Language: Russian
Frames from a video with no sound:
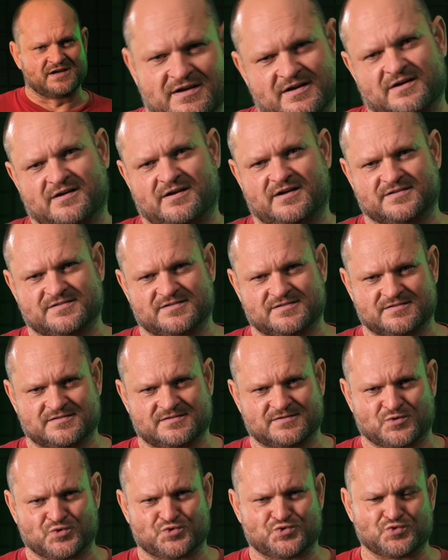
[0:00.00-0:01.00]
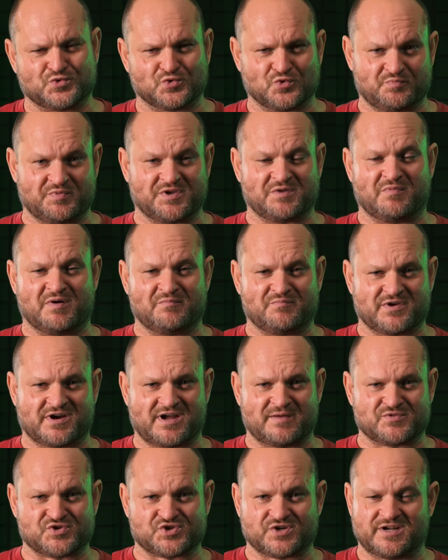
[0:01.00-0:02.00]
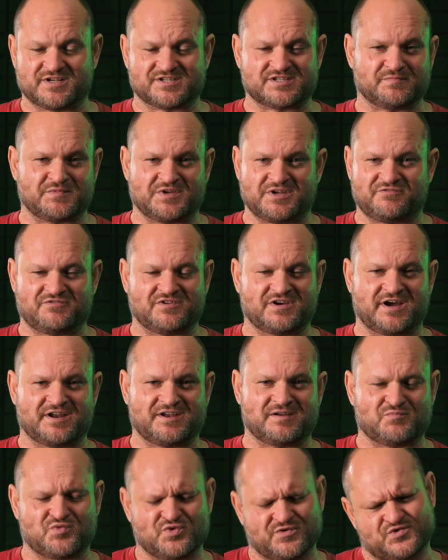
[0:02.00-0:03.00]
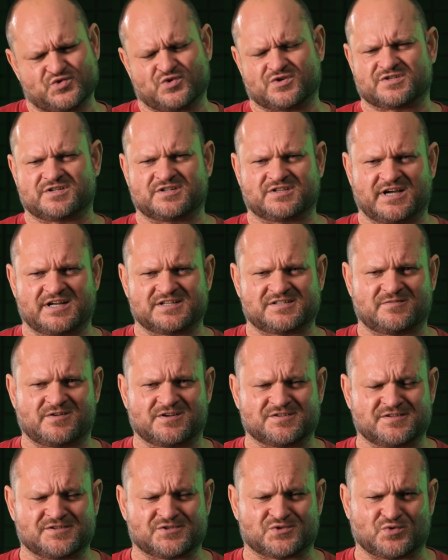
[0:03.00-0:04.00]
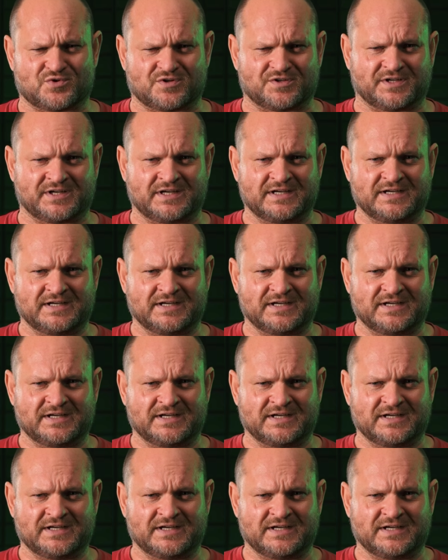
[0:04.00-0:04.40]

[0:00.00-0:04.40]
Как раз русню лупить бамперами железными нифига не будет, все разлетается в разные стороны.